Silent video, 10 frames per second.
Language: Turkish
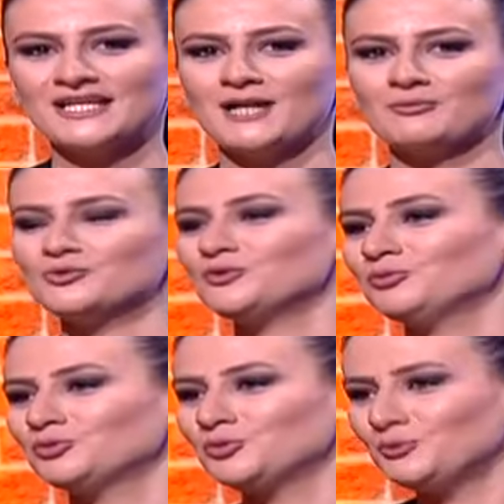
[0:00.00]
Genel Müdürü
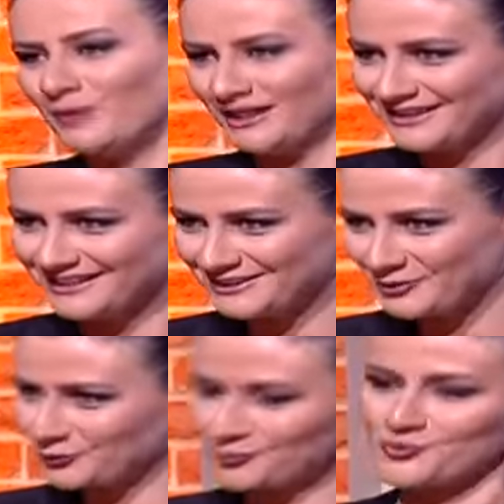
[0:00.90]
Mutlu
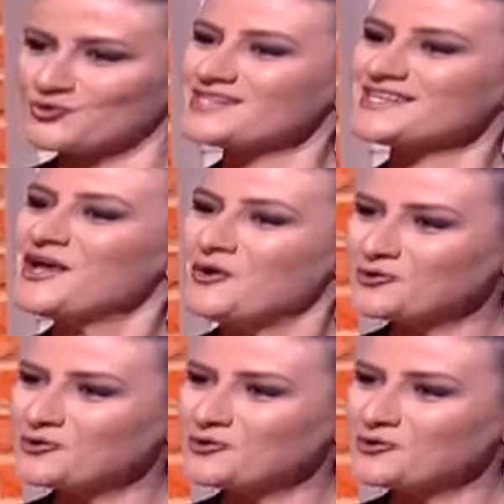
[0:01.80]
Balkan'la konuşacağız.